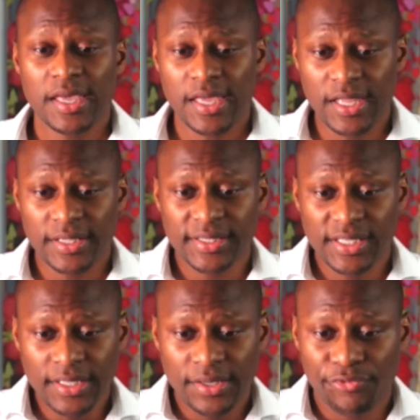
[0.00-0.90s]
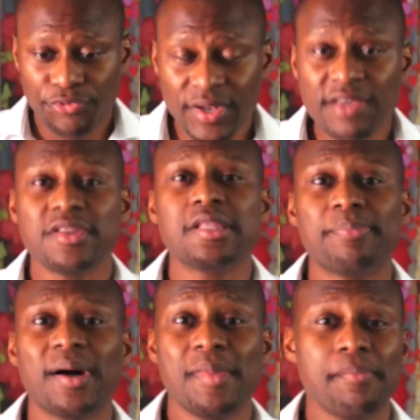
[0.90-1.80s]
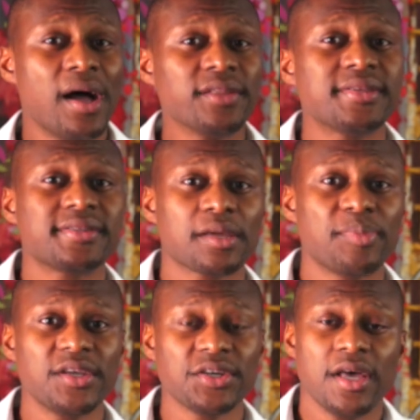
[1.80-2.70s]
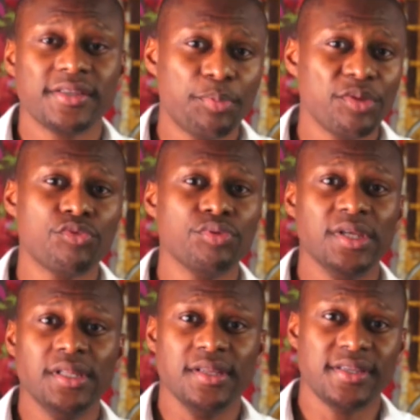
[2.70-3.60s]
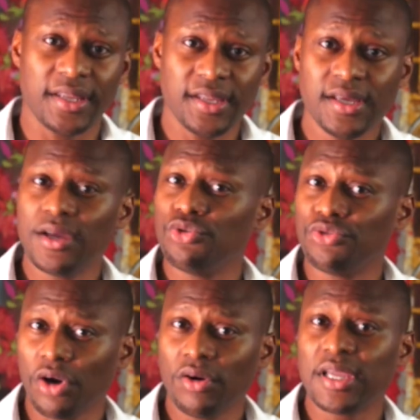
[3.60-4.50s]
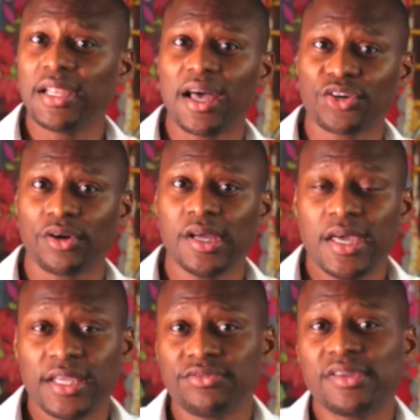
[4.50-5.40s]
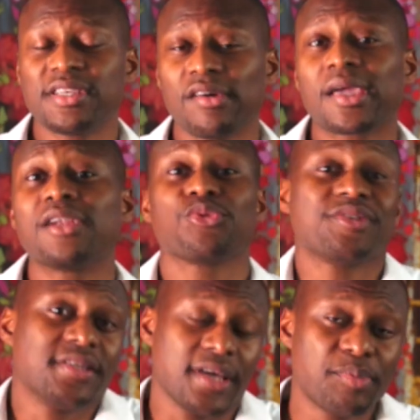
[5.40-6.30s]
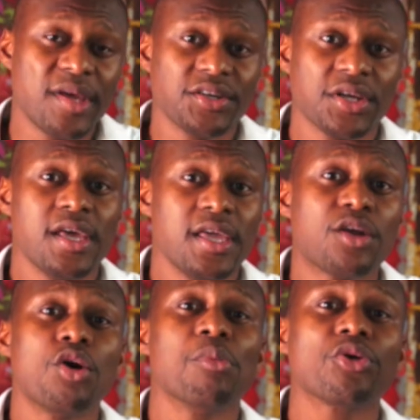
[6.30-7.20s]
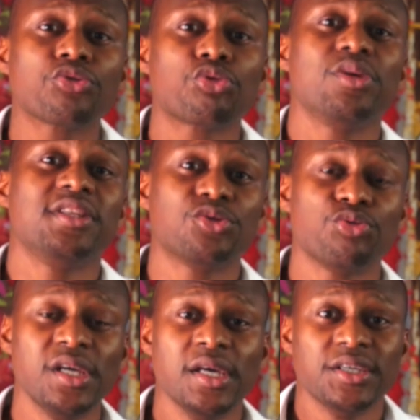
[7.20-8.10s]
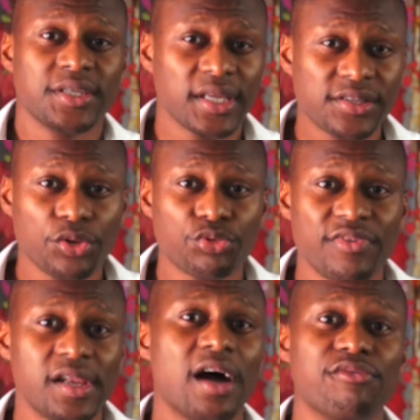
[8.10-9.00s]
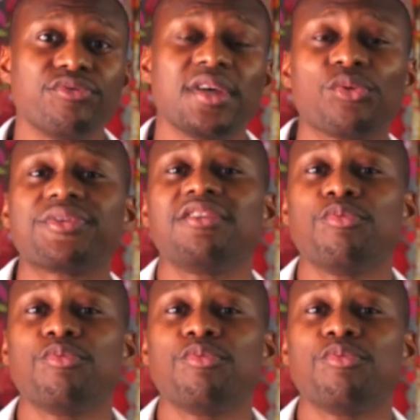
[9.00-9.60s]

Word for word: Et si vous n'évitez pas même un de ces cinq pièges, ça peut vous coûter des années, du temps et de l'argent. Et si vous voulez savoir quels sont ces cinq pièges et comment surtout les déjouer, j'ai une excellente nouvelle à vous annoncer.